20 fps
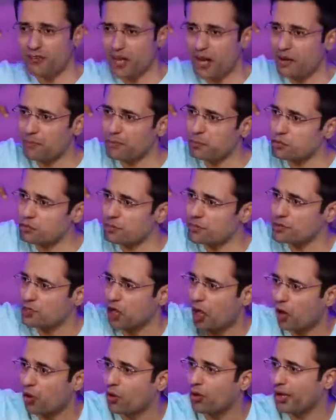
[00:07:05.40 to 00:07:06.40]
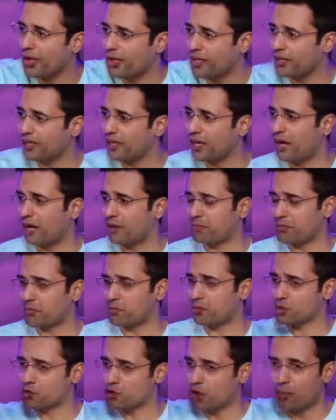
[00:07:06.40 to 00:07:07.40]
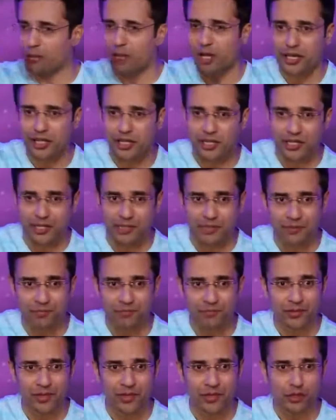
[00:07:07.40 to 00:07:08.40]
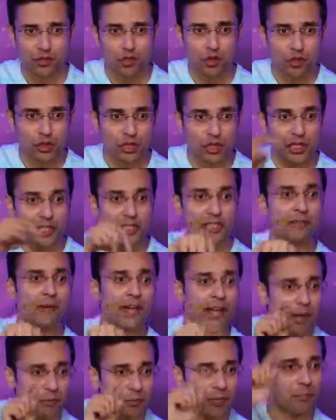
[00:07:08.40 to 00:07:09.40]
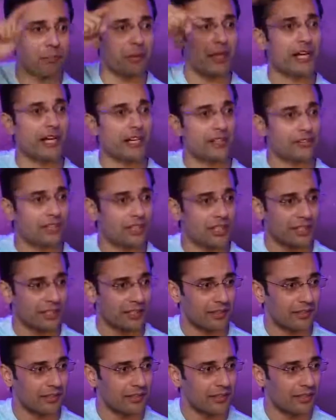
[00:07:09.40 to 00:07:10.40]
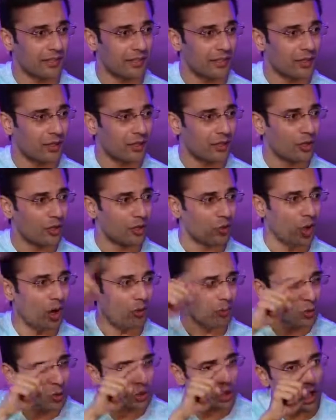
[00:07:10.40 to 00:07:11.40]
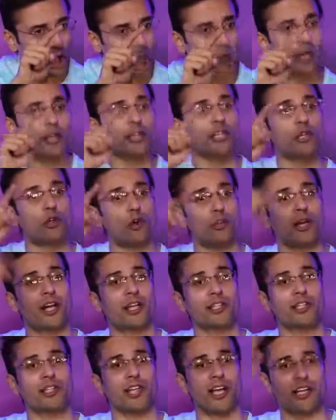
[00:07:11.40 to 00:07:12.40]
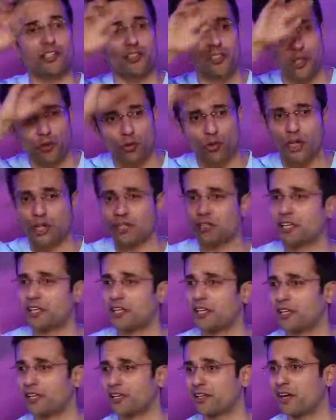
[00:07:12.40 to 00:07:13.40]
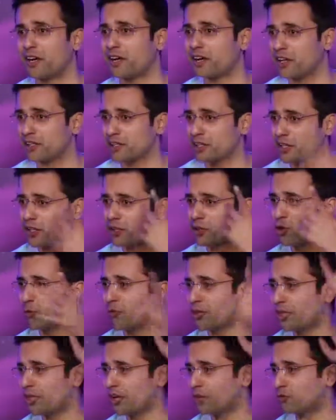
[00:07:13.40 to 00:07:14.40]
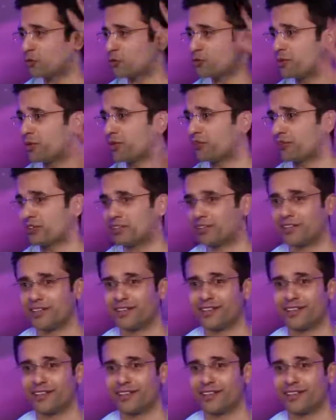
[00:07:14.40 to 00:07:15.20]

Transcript: ही वहां आप उसमें जाओगे आपकी वो जॉब लगी जो ड्रीम है आपके पेरेंट्स की तो आपको इतना बड़ा हीरो बना दिया जाएगा जिसकी कोई हद नहीं है कहां कहां तक लड्डू बटेंगे आप सोच भी नहीं सकते